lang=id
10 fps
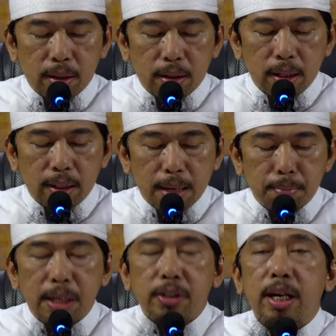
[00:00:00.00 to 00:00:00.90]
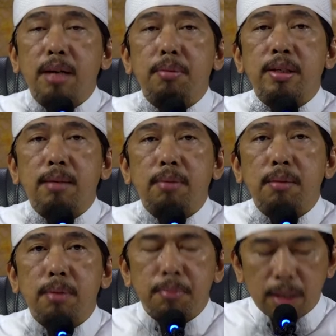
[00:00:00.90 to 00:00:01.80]
tentang bacaan bersama
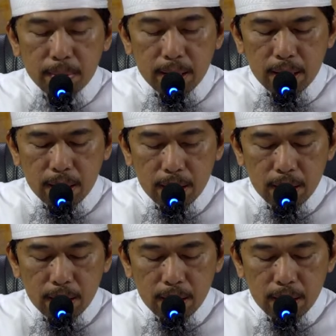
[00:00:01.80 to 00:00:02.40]
imam bagaimana